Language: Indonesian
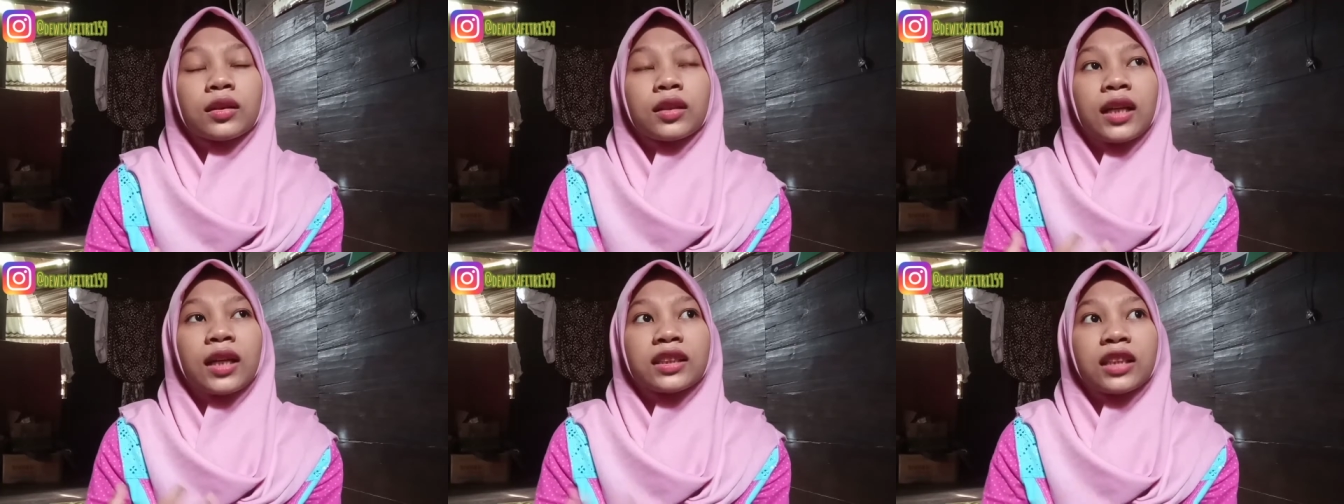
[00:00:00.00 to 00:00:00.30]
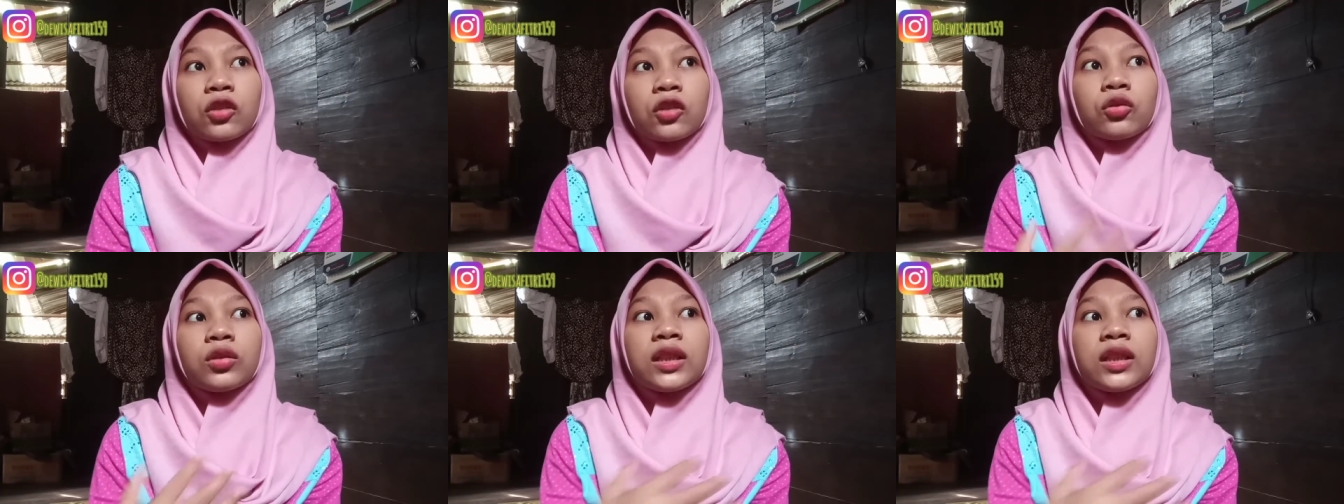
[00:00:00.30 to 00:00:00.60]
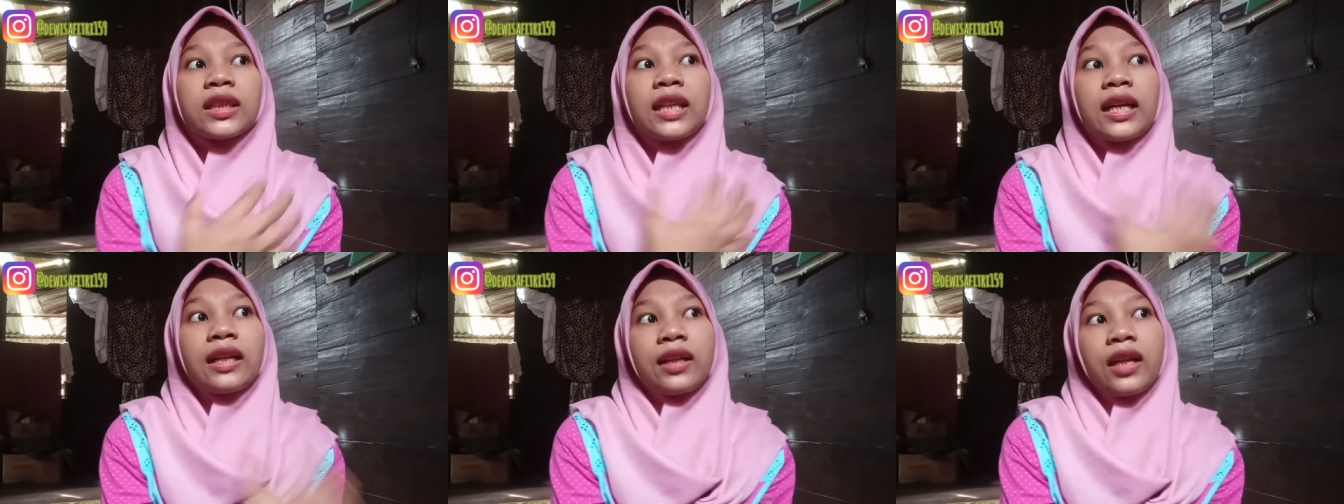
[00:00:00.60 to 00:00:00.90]
tas aku di
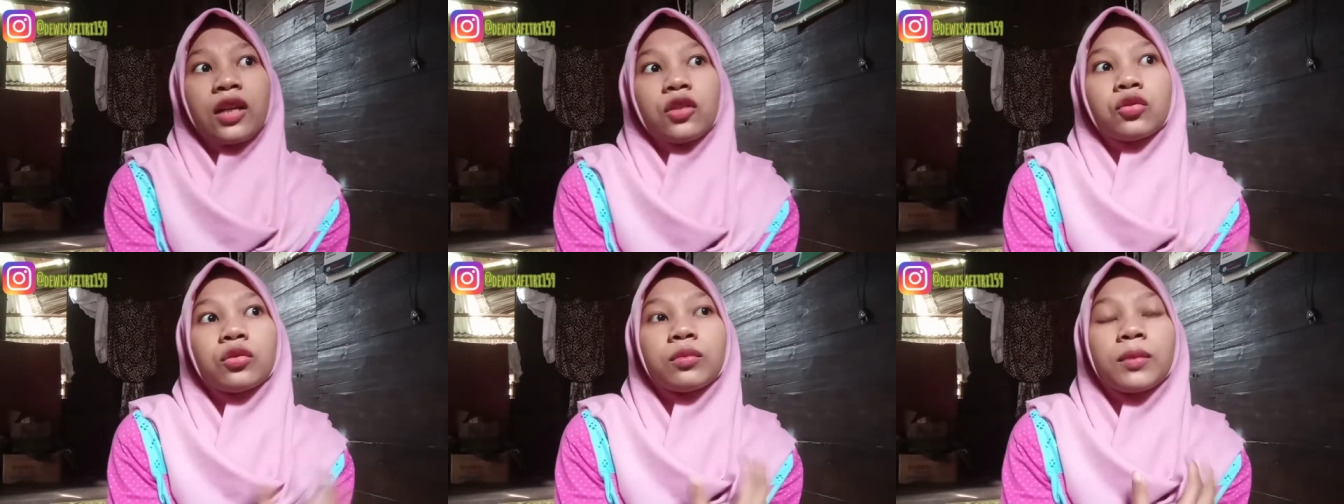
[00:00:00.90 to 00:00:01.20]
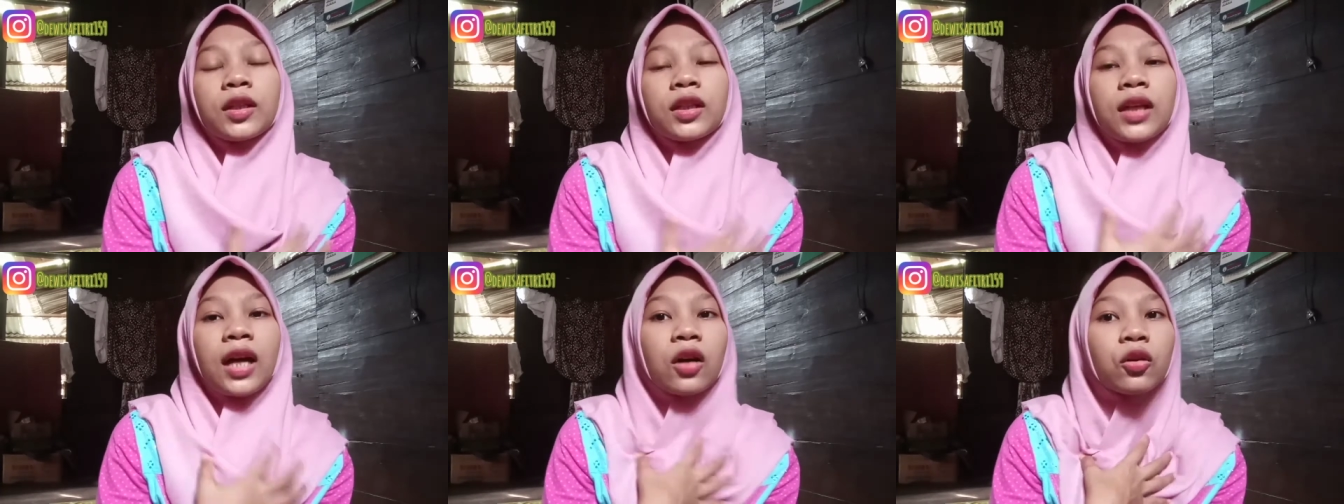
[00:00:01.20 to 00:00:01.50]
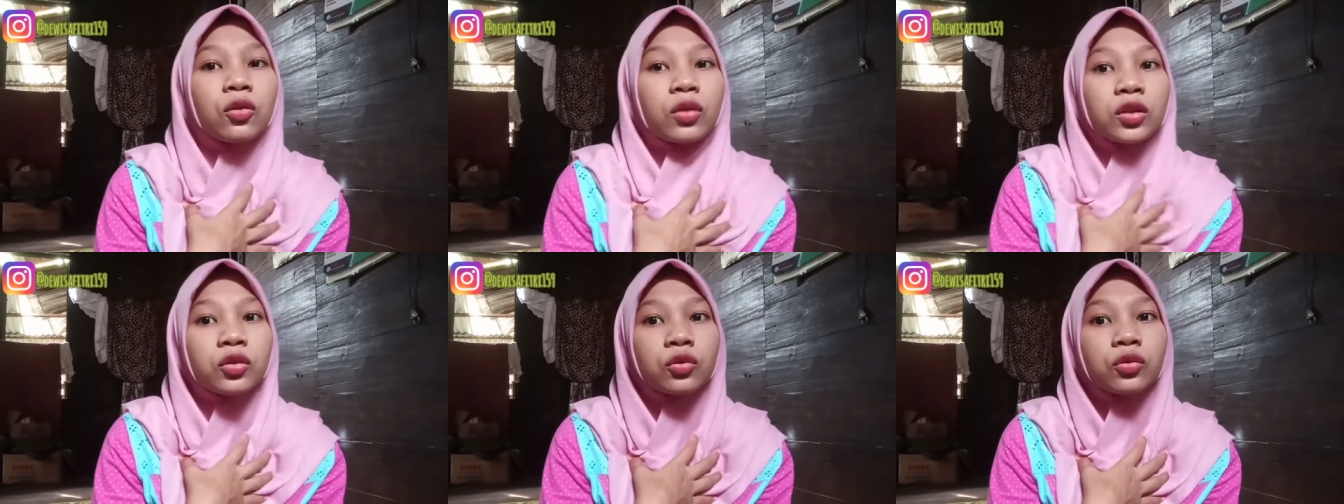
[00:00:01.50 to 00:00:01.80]
tenda, cuman
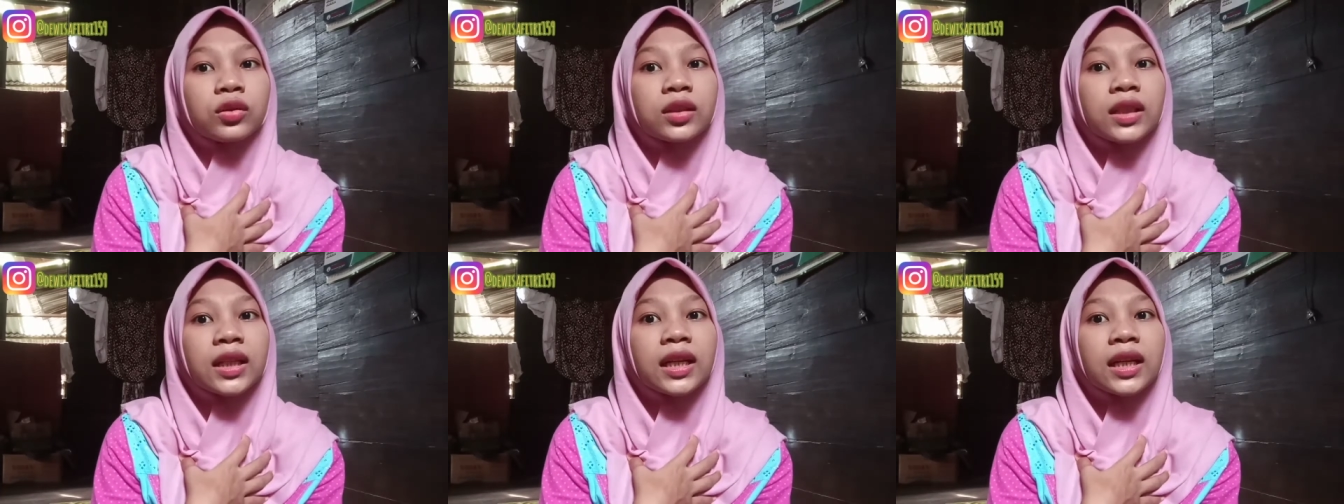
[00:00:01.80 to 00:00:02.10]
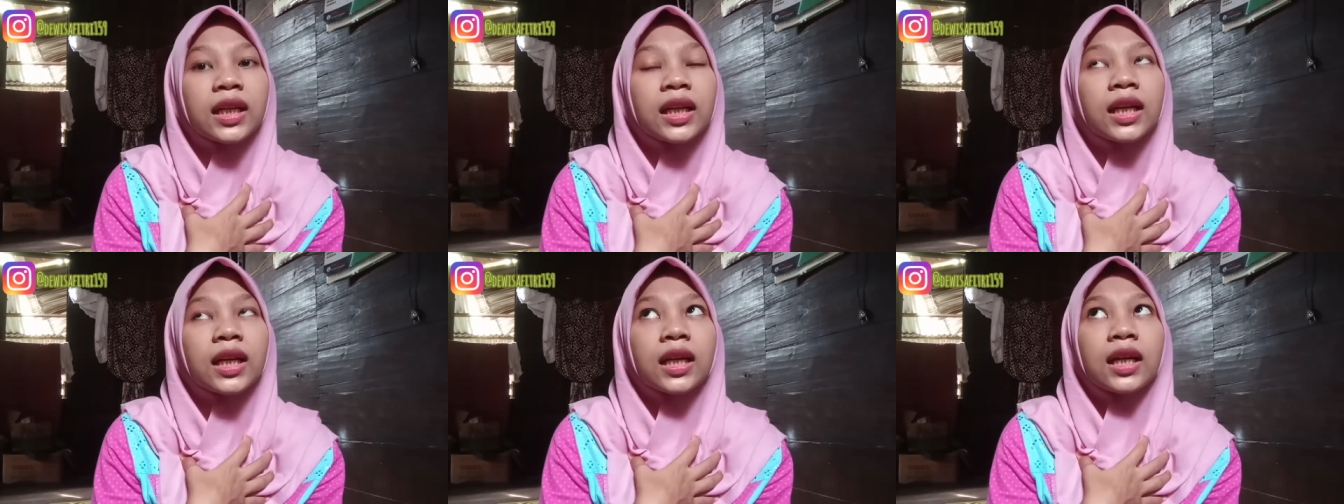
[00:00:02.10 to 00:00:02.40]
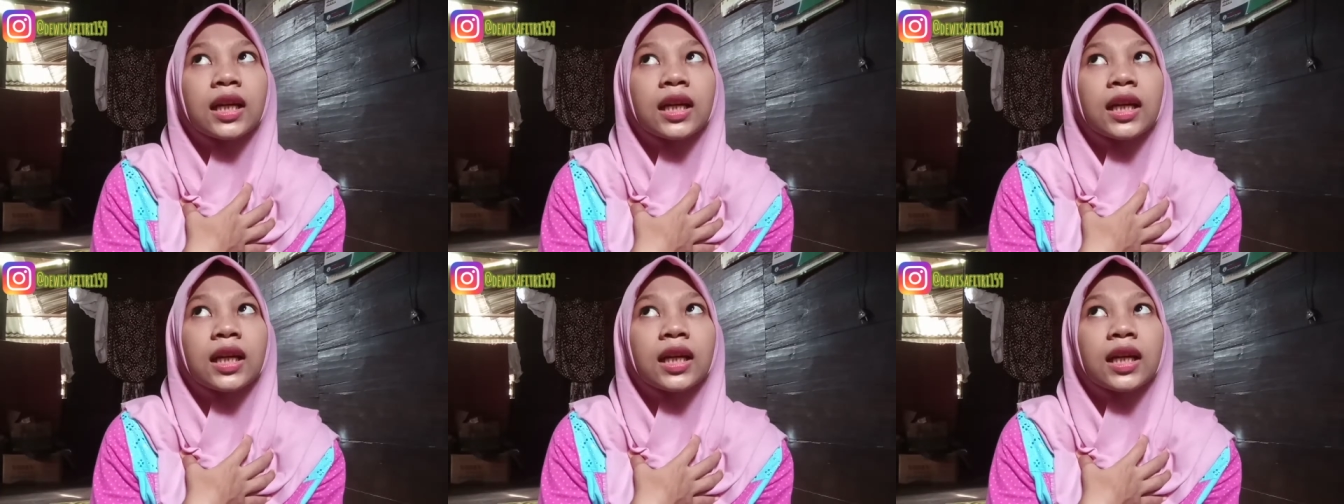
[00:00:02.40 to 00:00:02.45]
aku itu di